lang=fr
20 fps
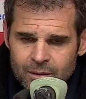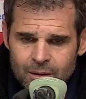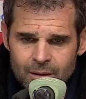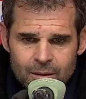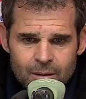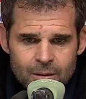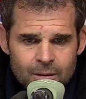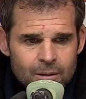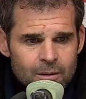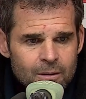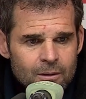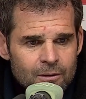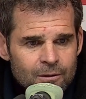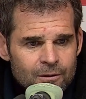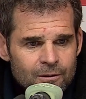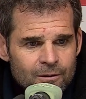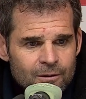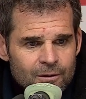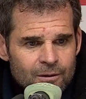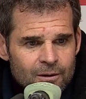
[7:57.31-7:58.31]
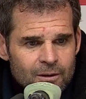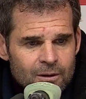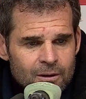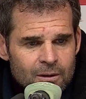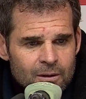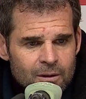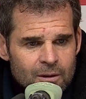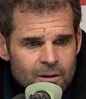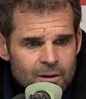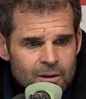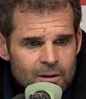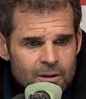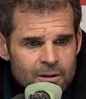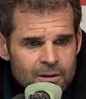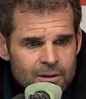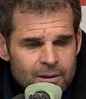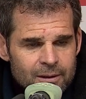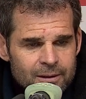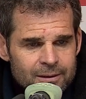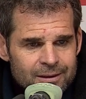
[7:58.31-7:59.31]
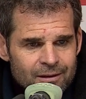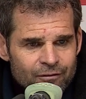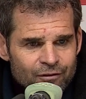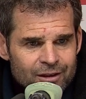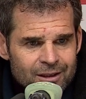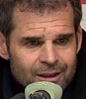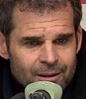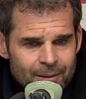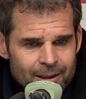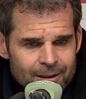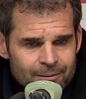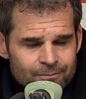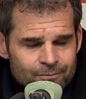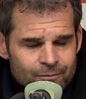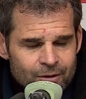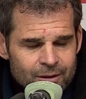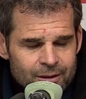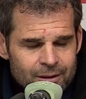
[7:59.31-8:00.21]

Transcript: C'est, ça, fait très mal.